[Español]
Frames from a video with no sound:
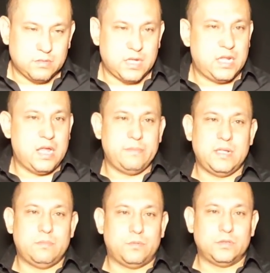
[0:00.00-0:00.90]
que lave
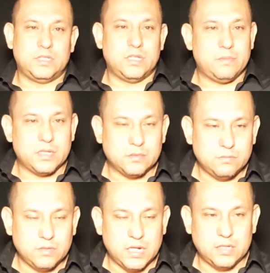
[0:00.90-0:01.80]
el bote de
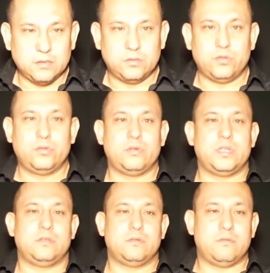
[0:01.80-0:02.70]
basura, todo
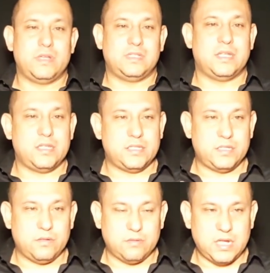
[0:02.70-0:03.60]
eso cuesta
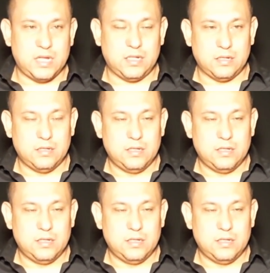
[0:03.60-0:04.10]
adicional.